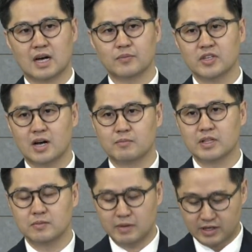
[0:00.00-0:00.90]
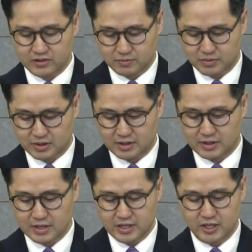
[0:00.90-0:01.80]
앞뒤가 안 맞는 말
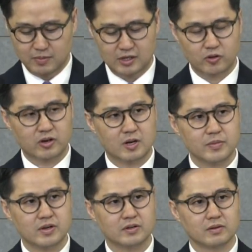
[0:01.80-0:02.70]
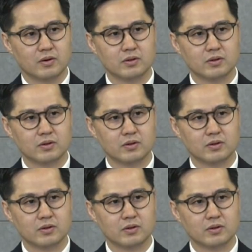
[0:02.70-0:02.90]
같습니다. 이 말대로 하면